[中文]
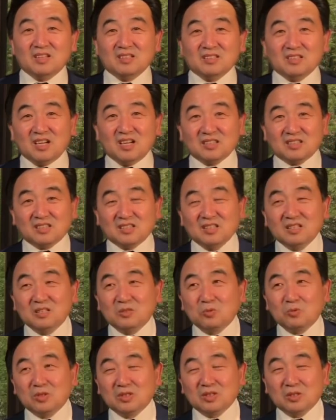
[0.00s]
那德
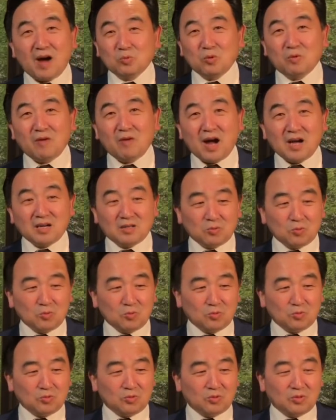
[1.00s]
国的国王、
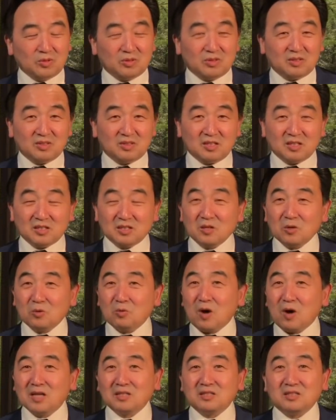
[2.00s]
公爵，整个
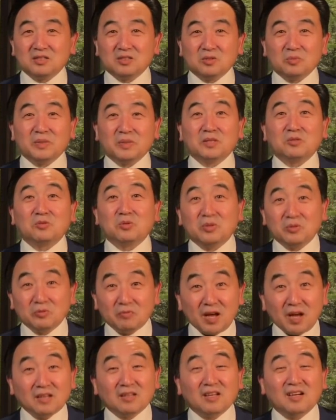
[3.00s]
皇室就被推
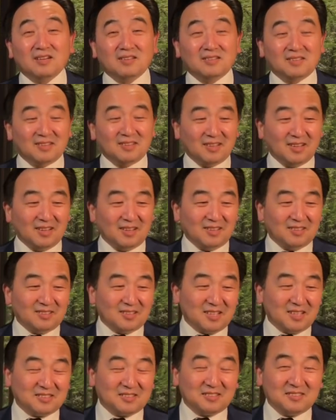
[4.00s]
翻了，
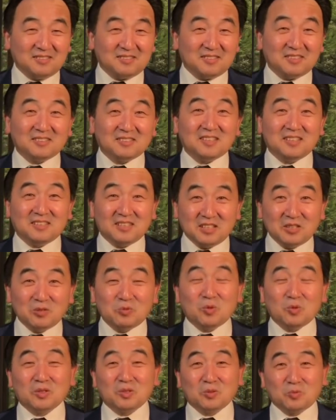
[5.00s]
那只剩下英
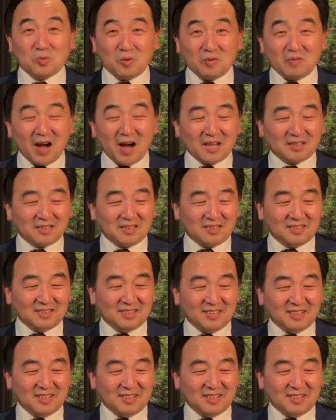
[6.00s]
国的国王了。